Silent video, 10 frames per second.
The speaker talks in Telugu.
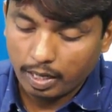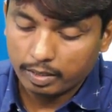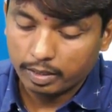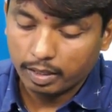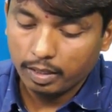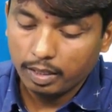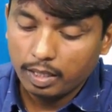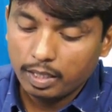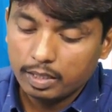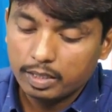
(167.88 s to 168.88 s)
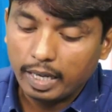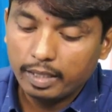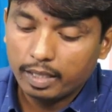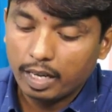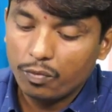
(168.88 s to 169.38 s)
లాస్ట్కి
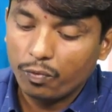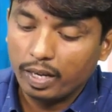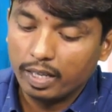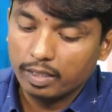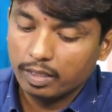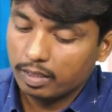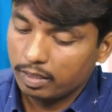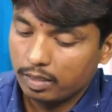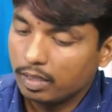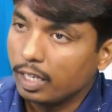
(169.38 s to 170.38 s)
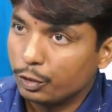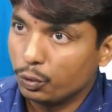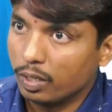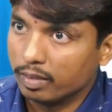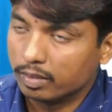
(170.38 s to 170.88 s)
జాయింట్ లైఫ్
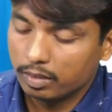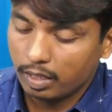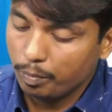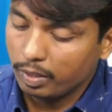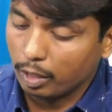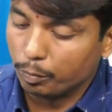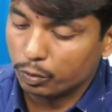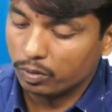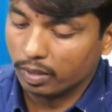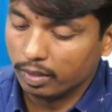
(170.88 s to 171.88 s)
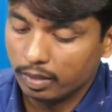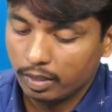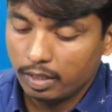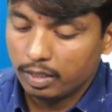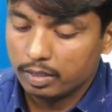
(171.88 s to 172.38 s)
ఎష్యూరెన్స్ అని మీకు కనిపిస్తుందండి
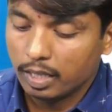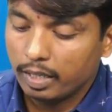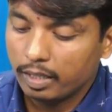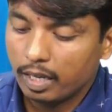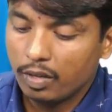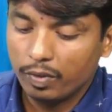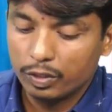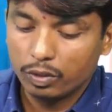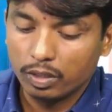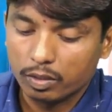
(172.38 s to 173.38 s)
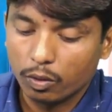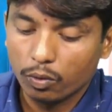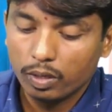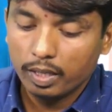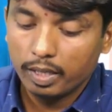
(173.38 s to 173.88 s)
జాయింట్ లైఫ్
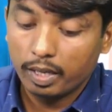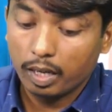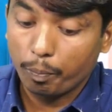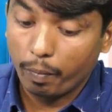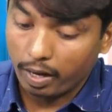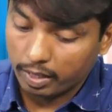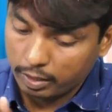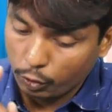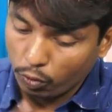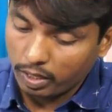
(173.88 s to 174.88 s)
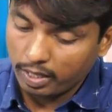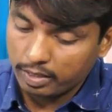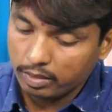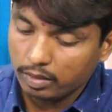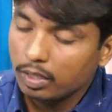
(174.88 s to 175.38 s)
ఎష్యూరెన్స్లో ఇక్కడ పాలసీ హోల్డర్
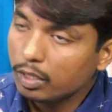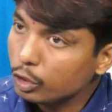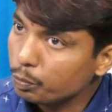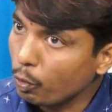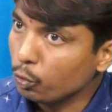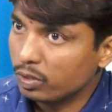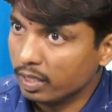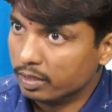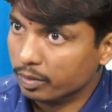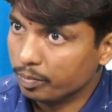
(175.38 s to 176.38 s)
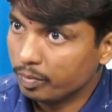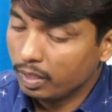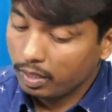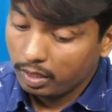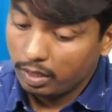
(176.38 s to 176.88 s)
ఏజ్ స్పౌస్ ఏజ్
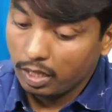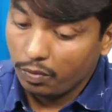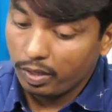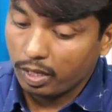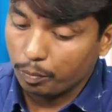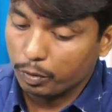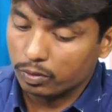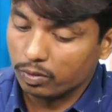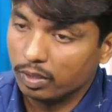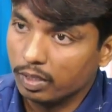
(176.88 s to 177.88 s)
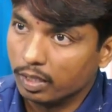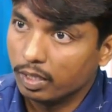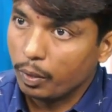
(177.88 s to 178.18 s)
ఇద్దరివి కనిపిస్తుంది